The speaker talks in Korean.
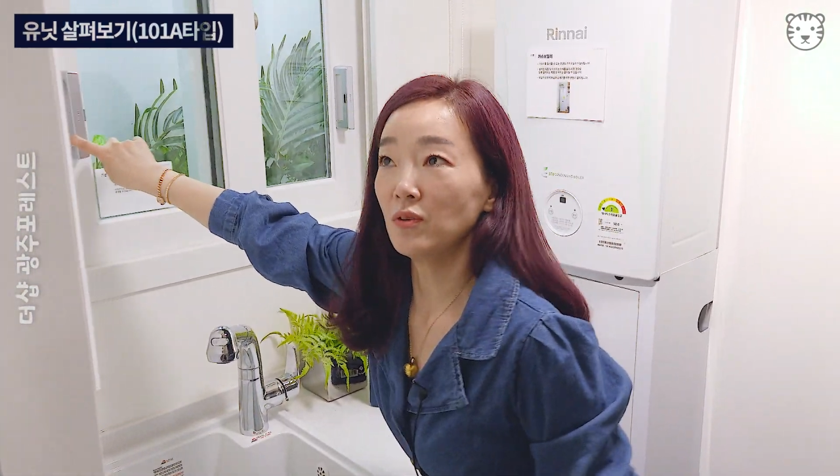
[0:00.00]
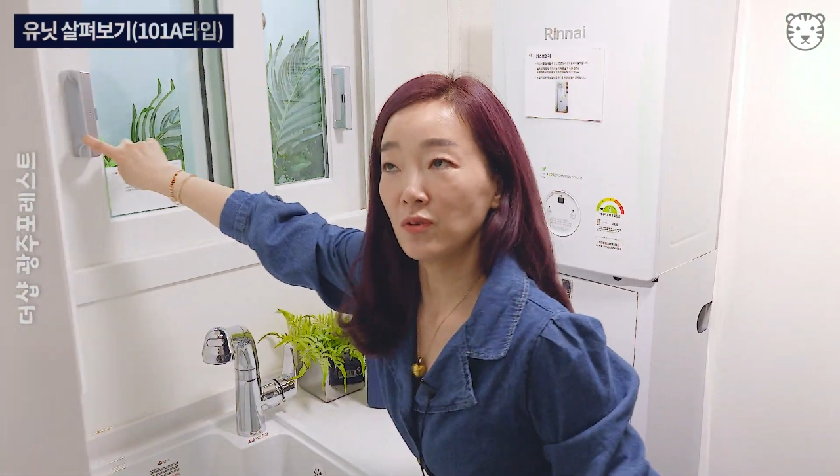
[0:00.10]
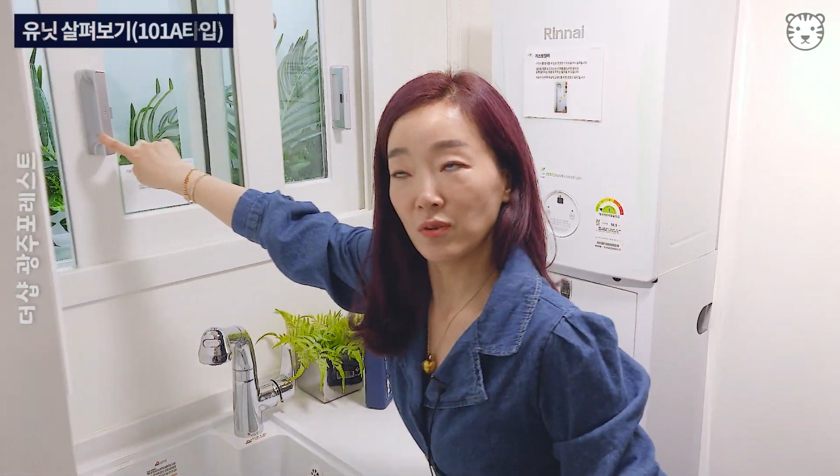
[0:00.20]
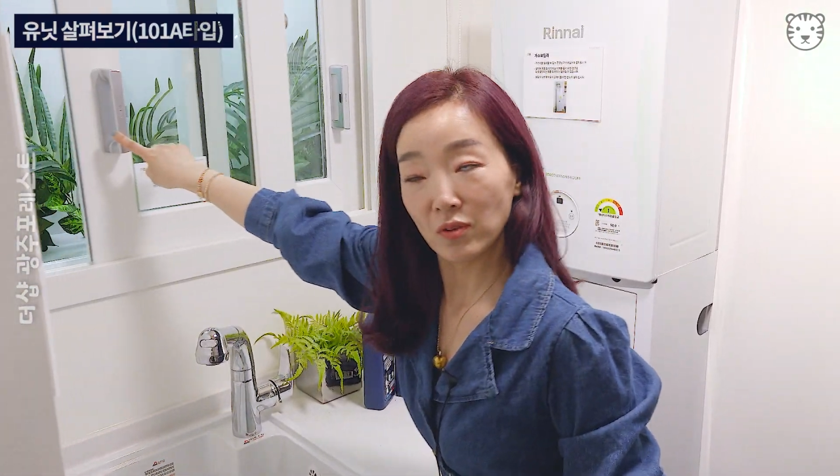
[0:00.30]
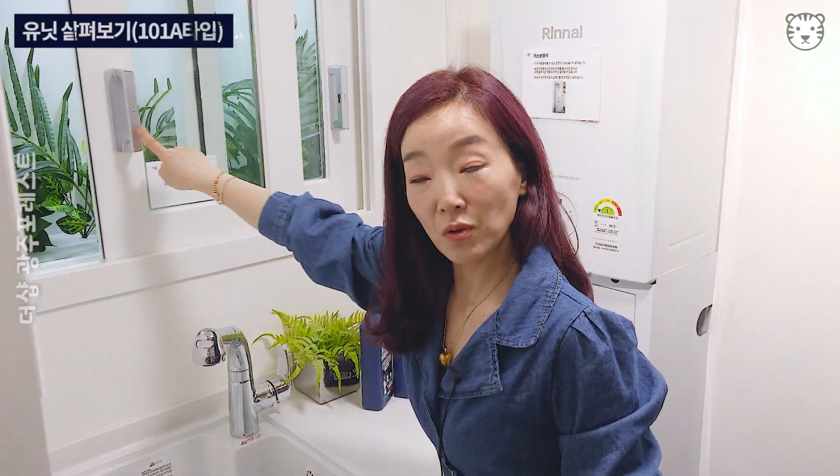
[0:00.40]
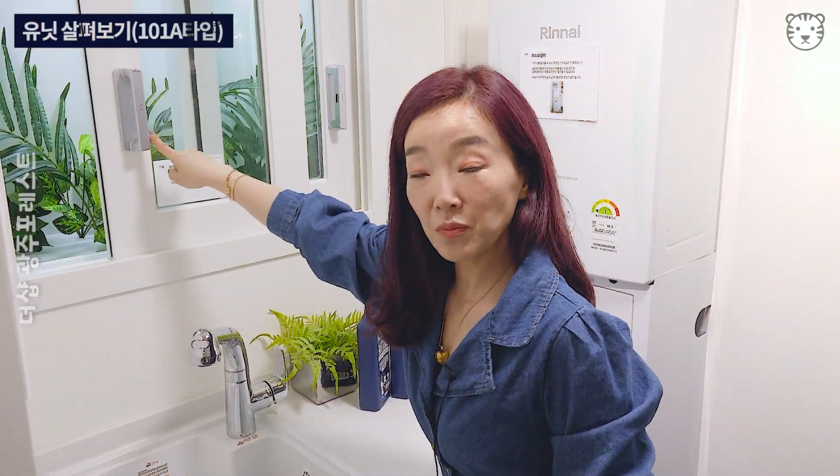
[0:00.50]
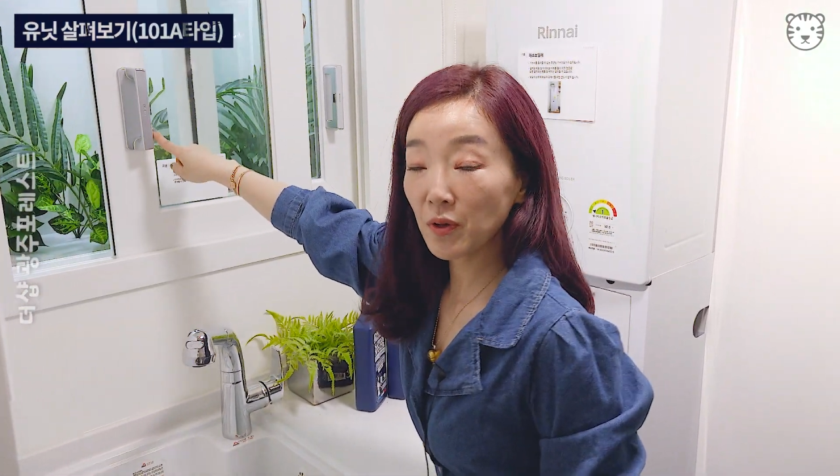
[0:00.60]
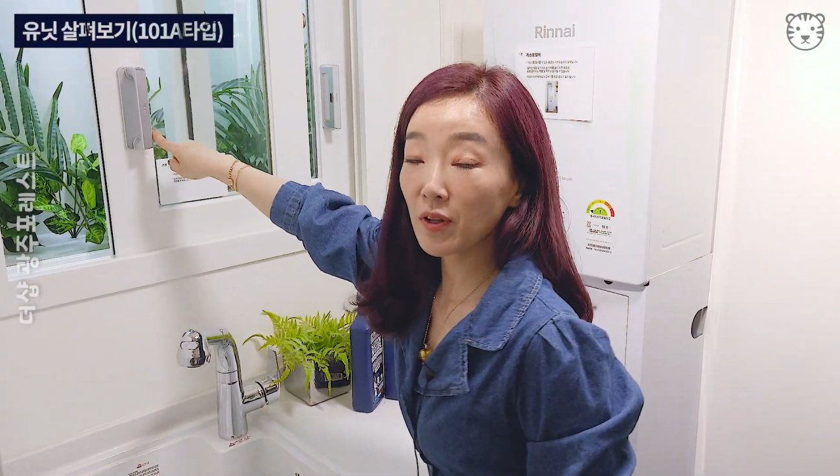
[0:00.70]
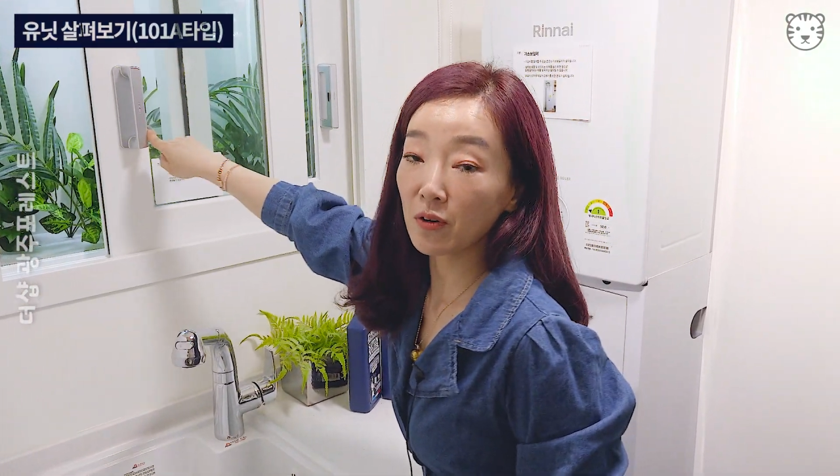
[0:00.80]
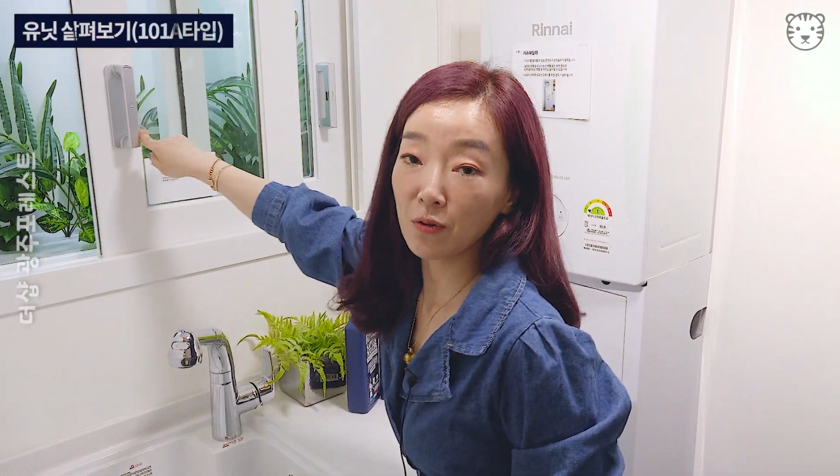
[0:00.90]
어, 너무
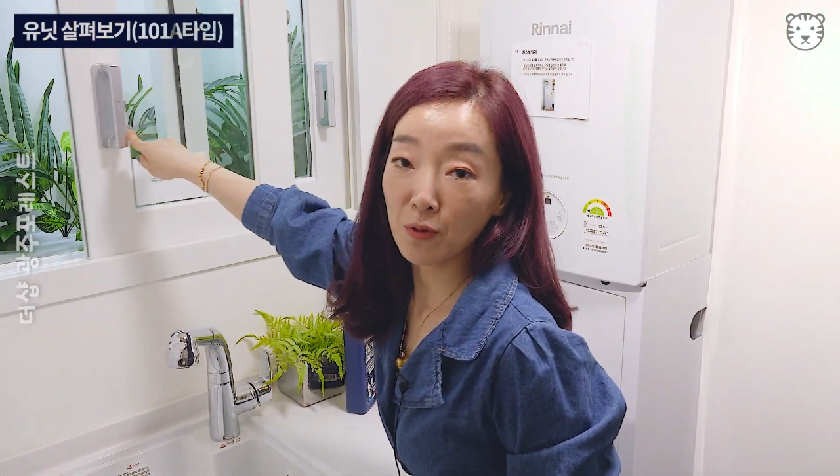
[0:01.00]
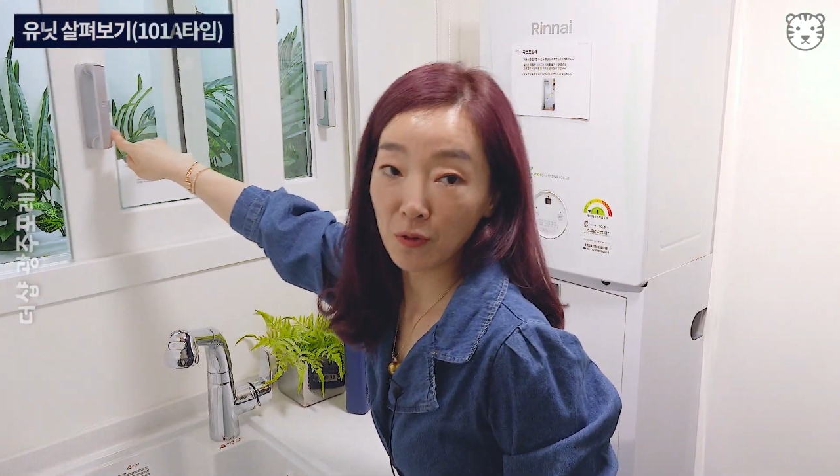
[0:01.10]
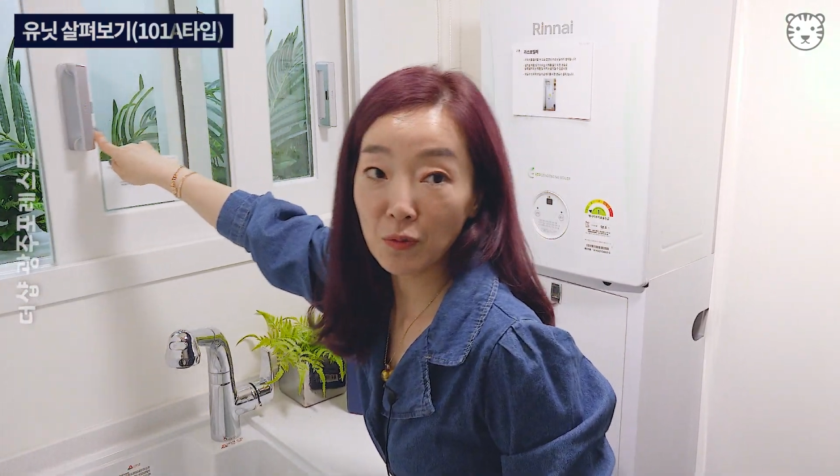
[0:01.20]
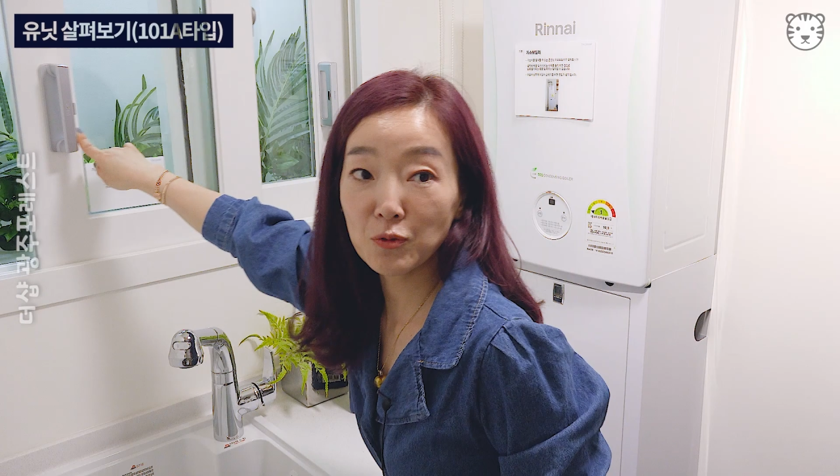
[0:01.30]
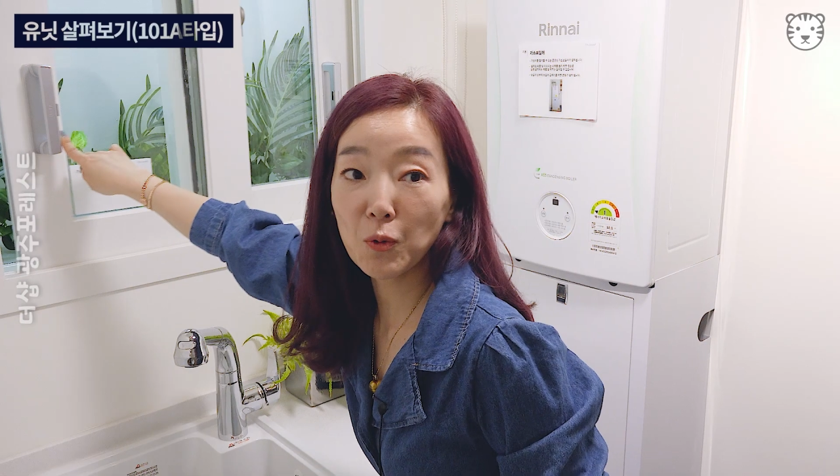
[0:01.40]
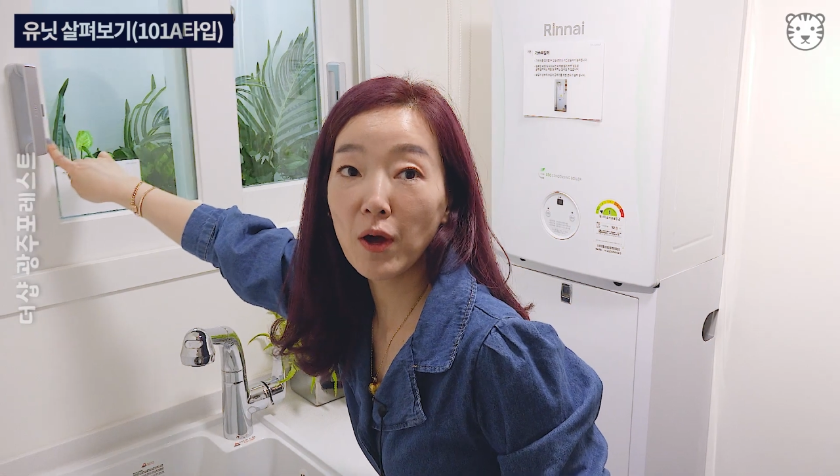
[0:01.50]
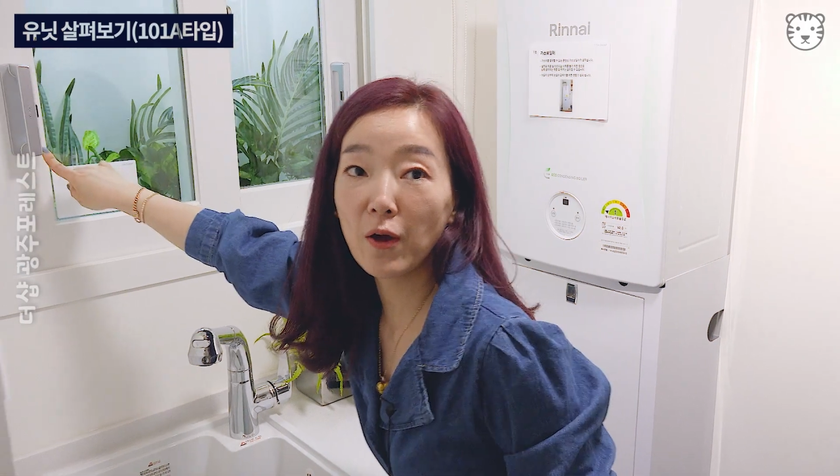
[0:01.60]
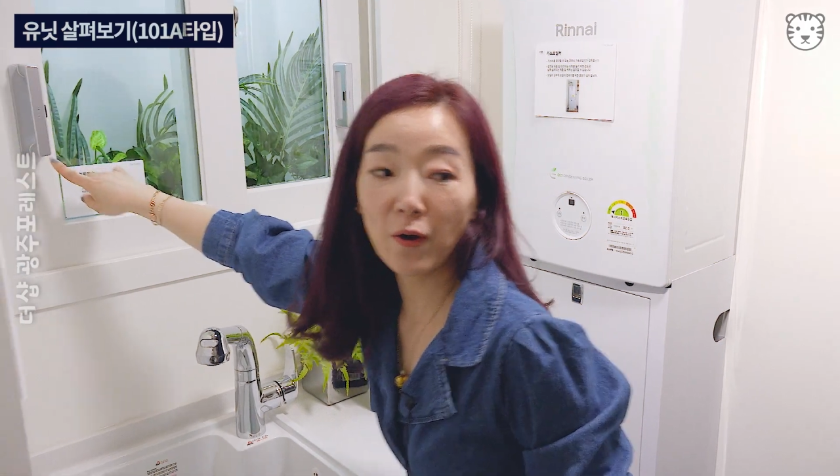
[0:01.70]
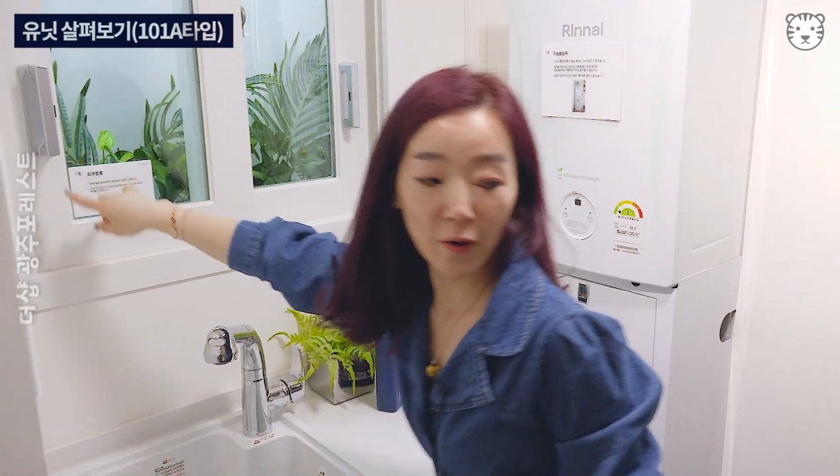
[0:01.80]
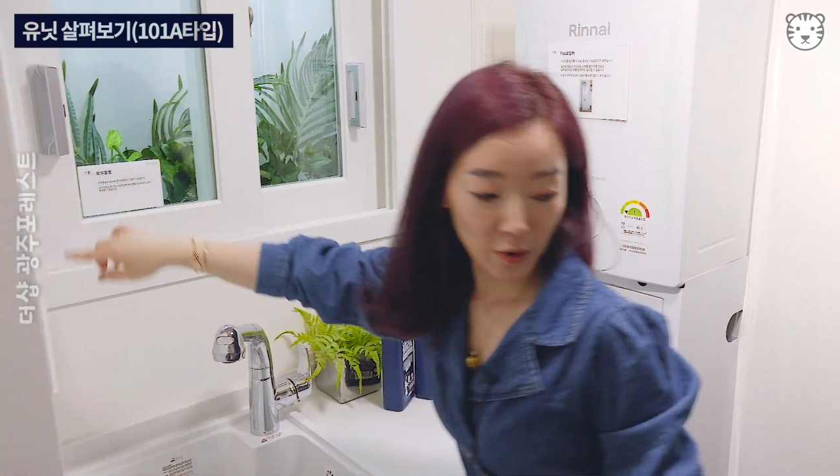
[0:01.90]
편하고 너무
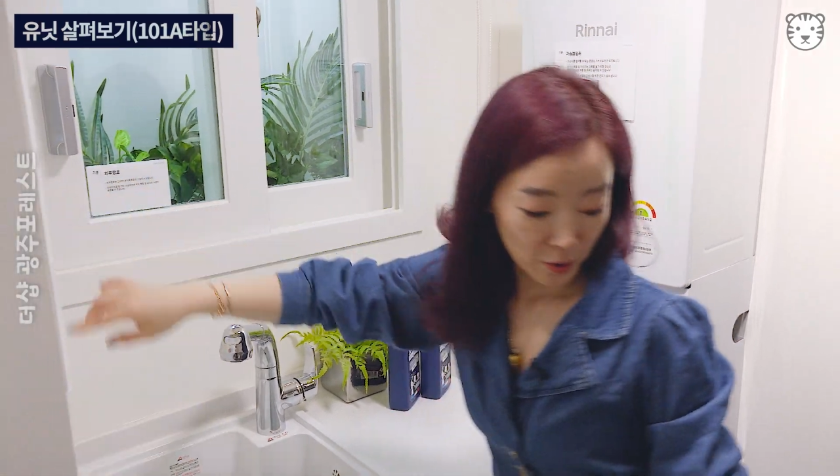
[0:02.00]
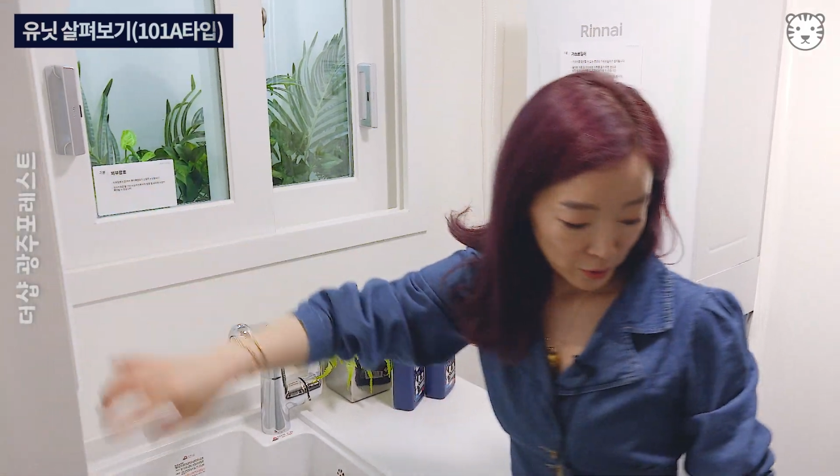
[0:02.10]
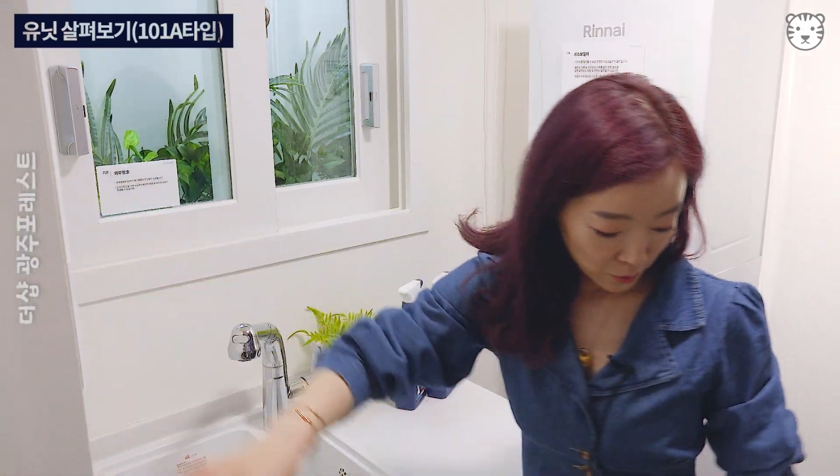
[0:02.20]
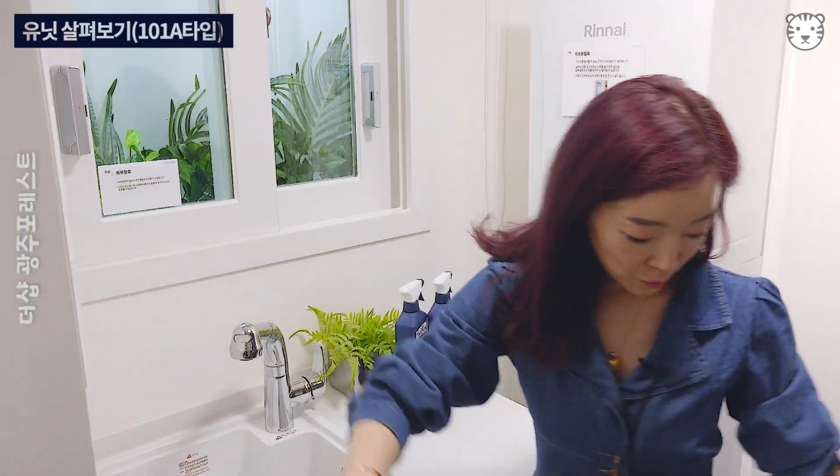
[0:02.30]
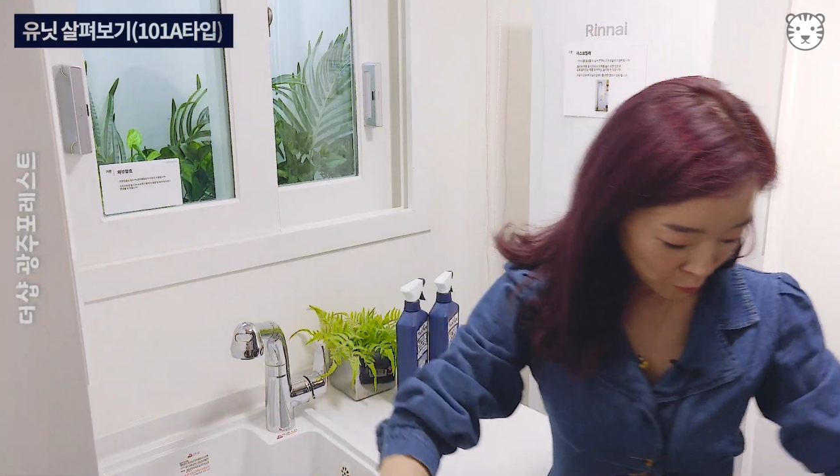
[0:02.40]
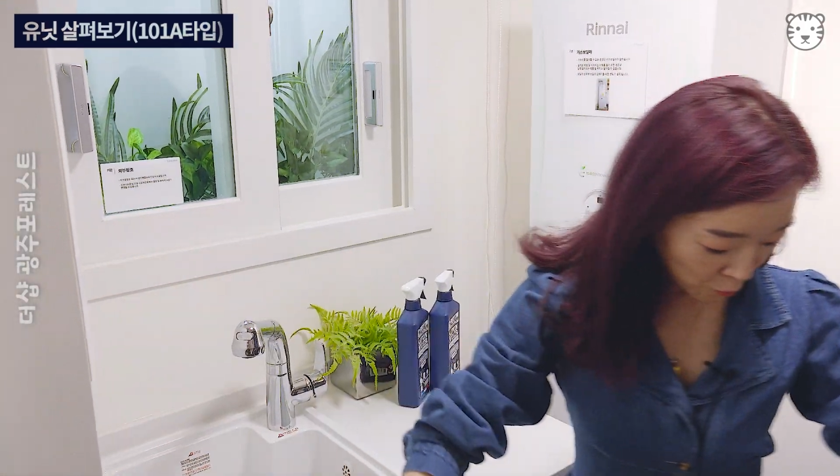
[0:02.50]
좋아요. 이런